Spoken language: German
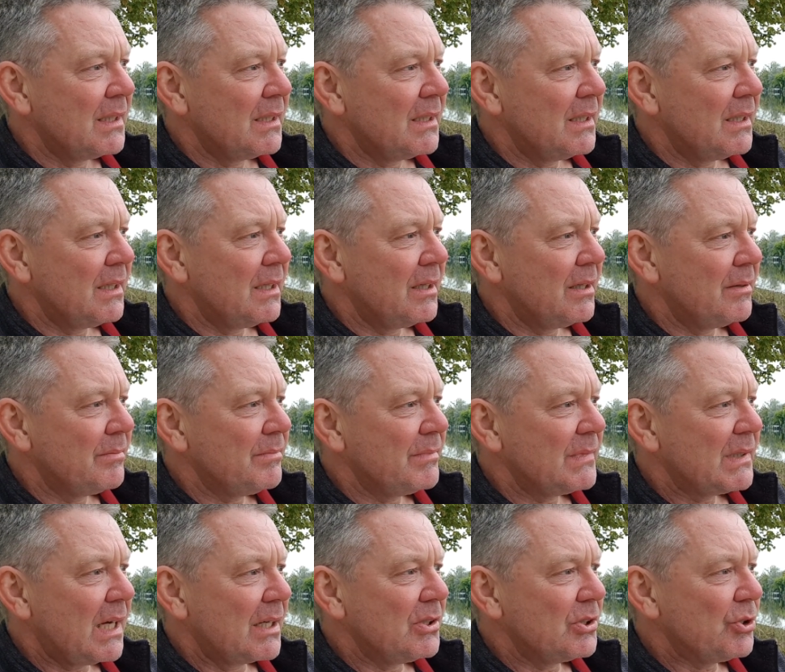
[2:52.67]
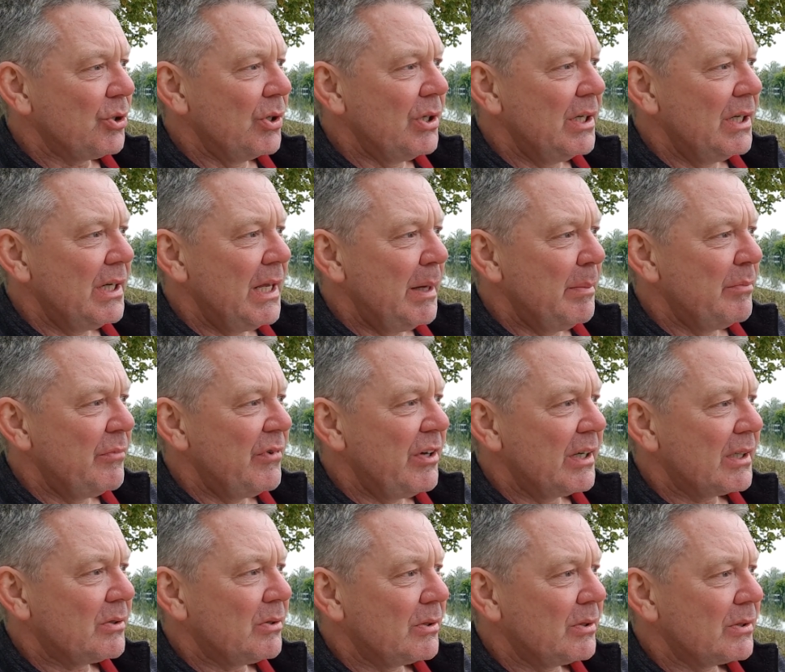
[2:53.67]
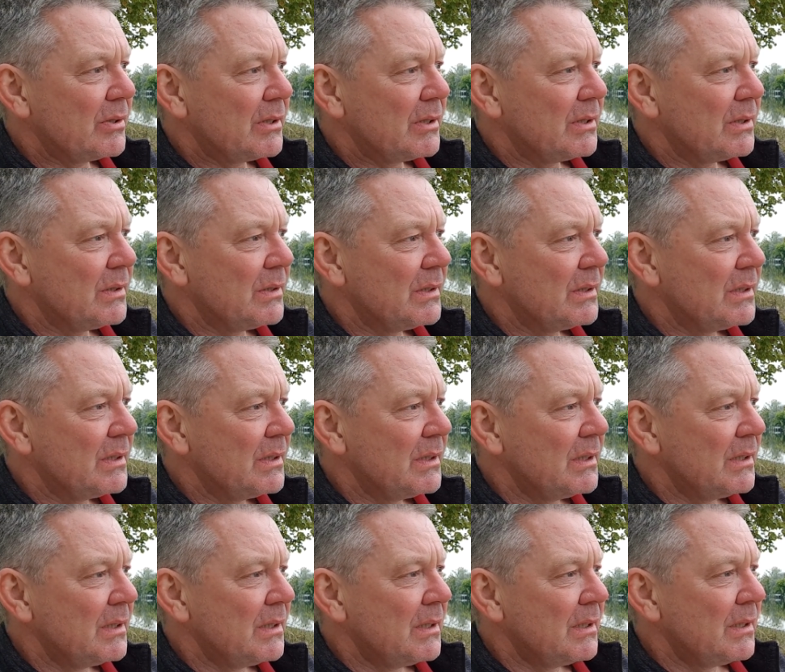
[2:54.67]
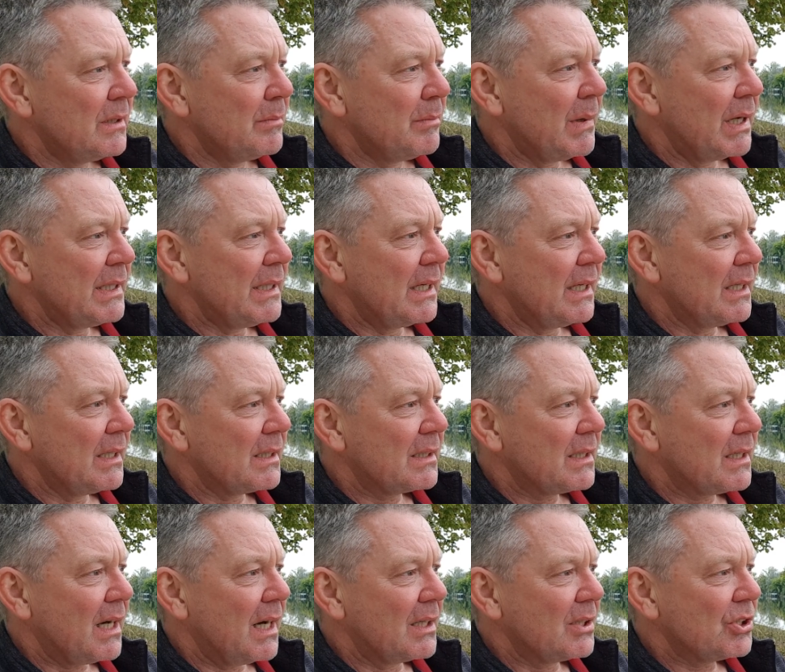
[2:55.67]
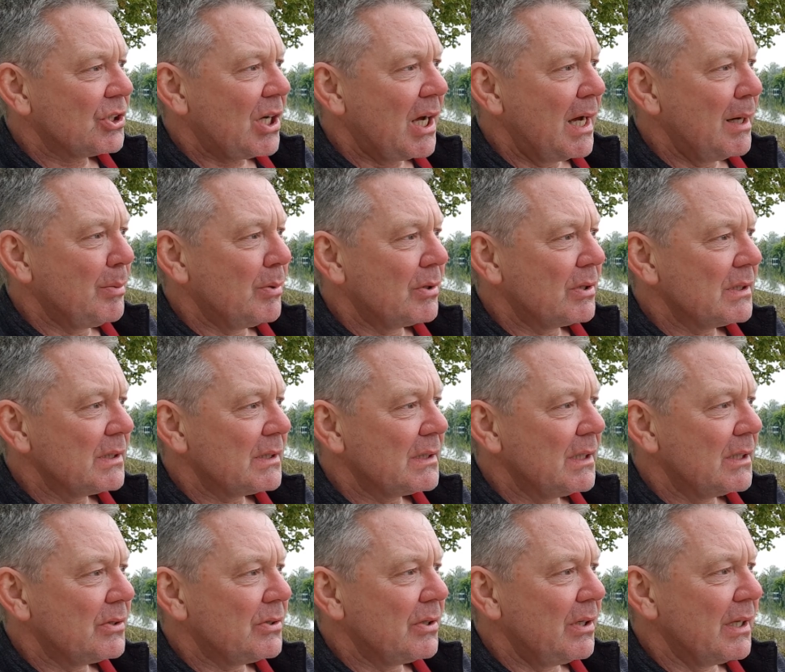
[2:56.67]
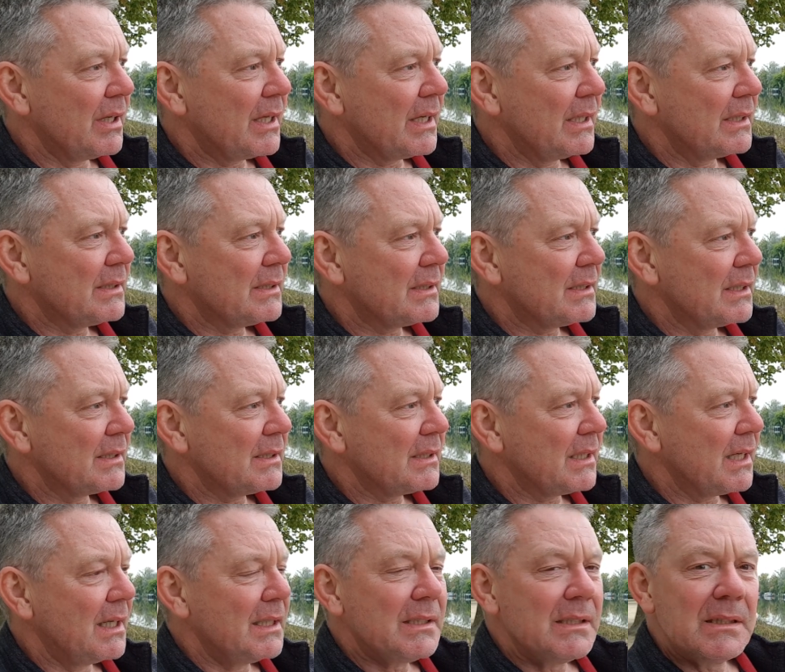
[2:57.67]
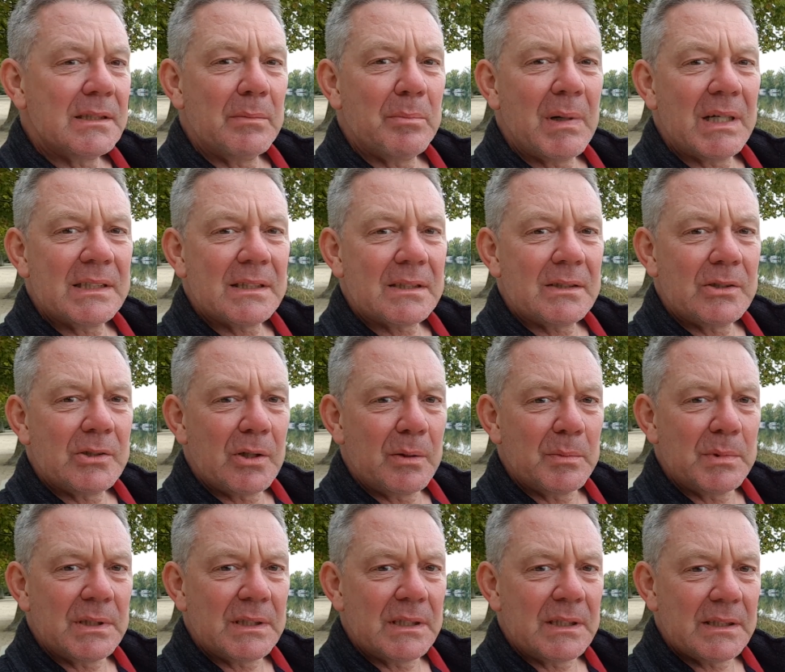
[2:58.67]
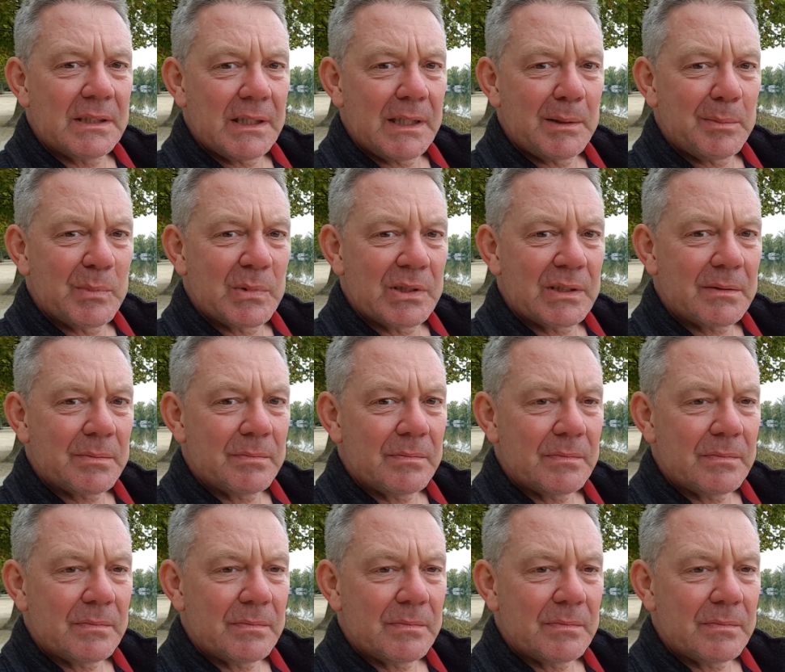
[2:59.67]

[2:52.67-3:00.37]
Ähm, eine schöne Nebenwirkung meiner Krankschreibung ist natürlich jetzt, dass ich all diese Maskenzombies nicht sehen muss.